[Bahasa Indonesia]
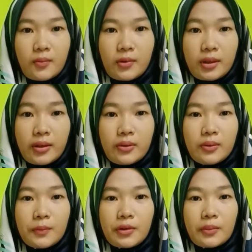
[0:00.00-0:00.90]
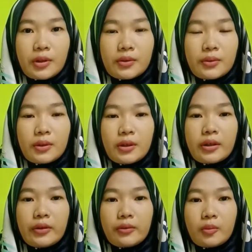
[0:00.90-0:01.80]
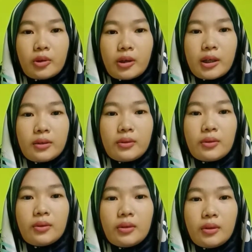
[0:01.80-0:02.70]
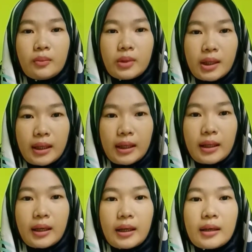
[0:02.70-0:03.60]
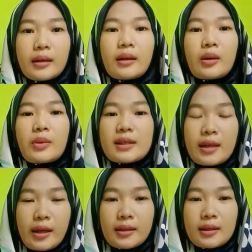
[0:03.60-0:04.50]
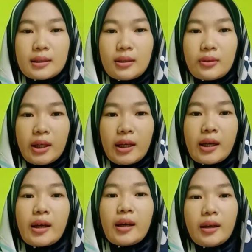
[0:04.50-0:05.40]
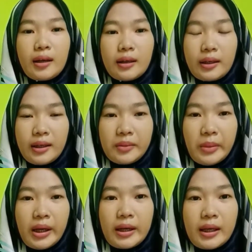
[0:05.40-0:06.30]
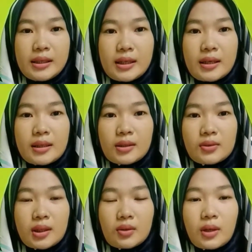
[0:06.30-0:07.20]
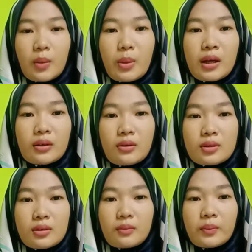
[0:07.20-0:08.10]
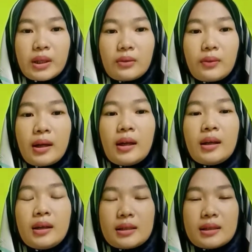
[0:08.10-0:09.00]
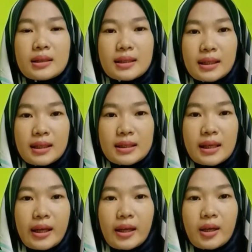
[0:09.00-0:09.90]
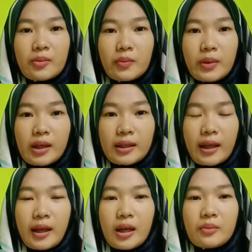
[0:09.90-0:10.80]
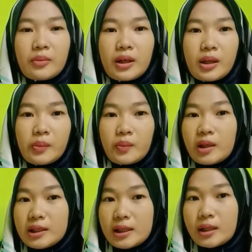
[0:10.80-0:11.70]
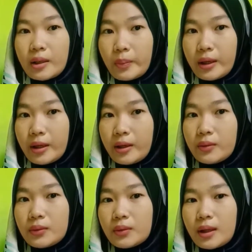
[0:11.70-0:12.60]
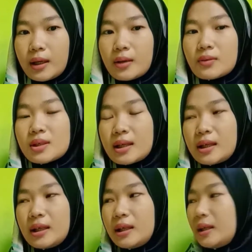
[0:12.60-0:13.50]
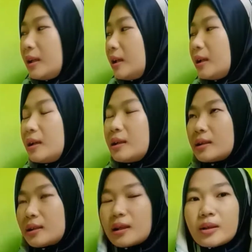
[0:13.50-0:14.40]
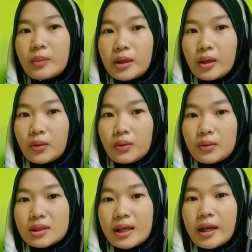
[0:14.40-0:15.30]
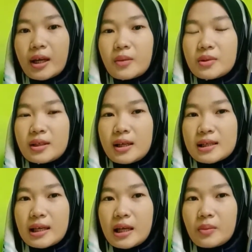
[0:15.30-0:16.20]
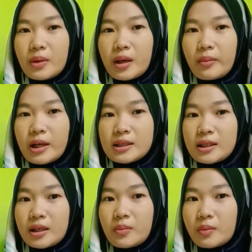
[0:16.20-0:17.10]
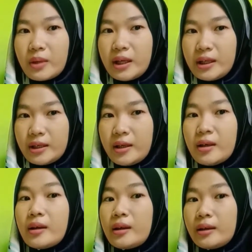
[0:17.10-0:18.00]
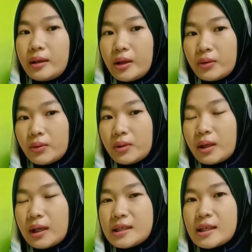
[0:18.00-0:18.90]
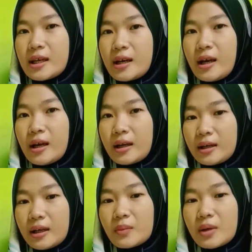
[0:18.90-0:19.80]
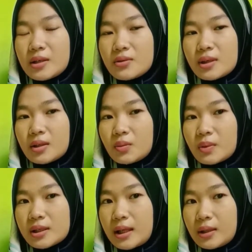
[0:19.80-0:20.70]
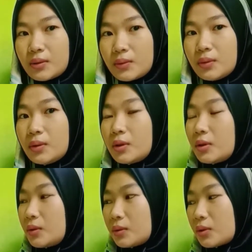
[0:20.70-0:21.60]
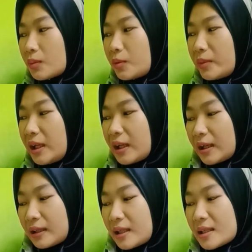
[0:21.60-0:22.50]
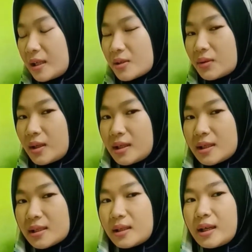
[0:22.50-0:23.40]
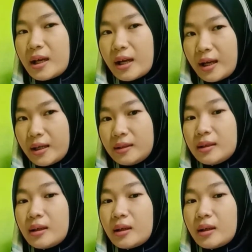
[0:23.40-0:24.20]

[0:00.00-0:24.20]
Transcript: Assalamualaikum warahmatullahi wabarakatuh. Perkenalkan, nama saya Tesalonika, Monika, NIM ADC 118042. Di sini saya akan mempraktekkan media pembelajaran APE untuk anak usia dini. Terlebih dahulu saya akan menjelaskan bagaimana cara bermainnya, yaitu dengan cara anak maju satu persatu untuk memilih kertas yang sudah disediakan.